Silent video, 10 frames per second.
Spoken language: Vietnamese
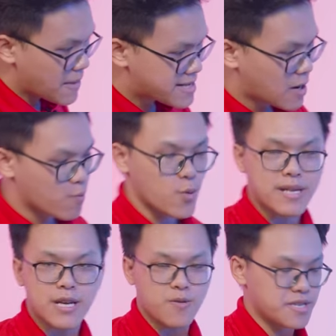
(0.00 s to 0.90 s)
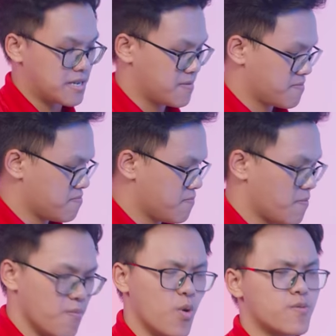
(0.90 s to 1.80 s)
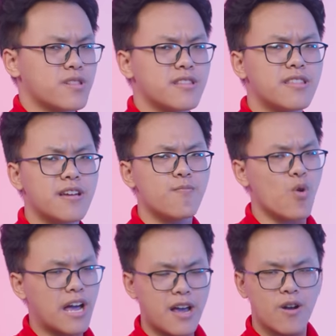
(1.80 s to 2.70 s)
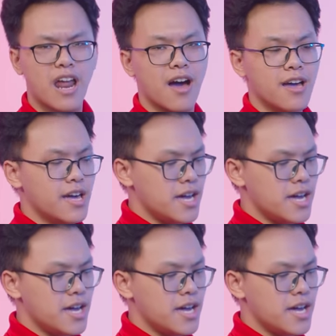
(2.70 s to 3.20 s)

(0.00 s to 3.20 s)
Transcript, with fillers: Bên trong chúng ta sẽ có gì? Một thì một cái gọi là